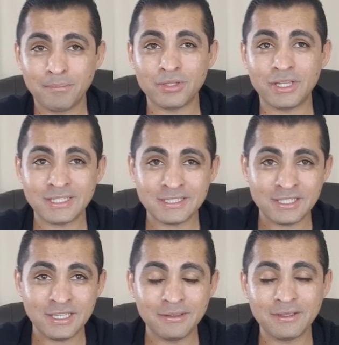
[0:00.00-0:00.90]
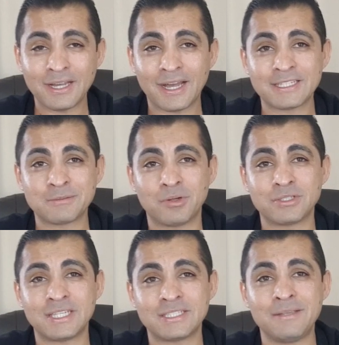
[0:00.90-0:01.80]
Poder sim, a
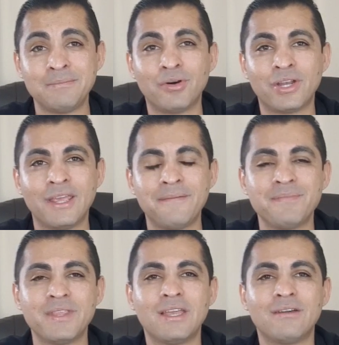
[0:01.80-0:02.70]
resposta é sim, porém,